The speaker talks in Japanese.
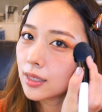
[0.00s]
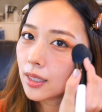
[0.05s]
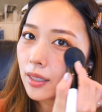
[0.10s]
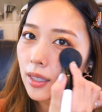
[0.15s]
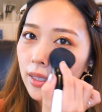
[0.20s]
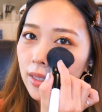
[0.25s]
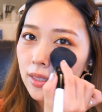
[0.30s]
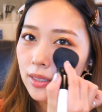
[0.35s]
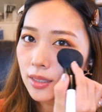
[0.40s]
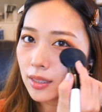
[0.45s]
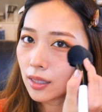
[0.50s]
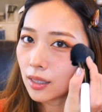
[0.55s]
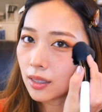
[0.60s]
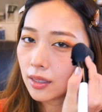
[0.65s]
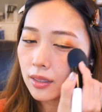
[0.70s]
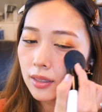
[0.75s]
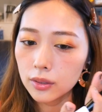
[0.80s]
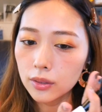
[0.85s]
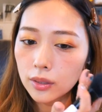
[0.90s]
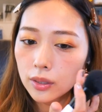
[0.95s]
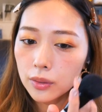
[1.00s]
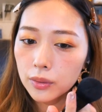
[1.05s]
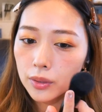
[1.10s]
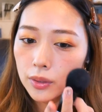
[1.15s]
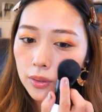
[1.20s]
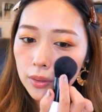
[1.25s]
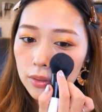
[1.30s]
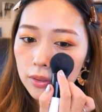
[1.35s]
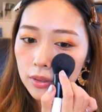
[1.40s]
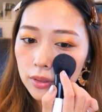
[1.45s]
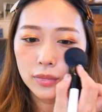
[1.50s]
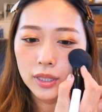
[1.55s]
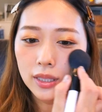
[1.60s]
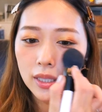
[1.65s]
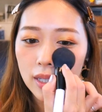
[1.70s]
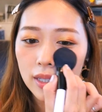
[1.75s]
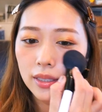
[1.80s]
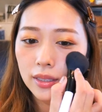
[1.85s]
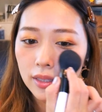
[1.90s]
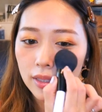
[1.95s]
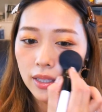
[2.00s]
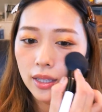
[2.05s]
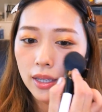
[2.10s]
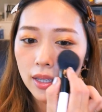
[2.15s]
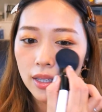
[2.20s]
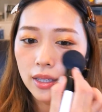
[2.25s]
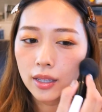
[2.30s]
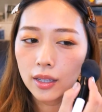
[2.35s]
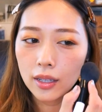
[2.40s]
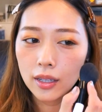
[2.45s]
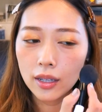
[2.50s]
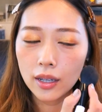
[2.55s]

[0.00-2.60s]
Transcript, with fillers: じゃないですかそれをよく見ていて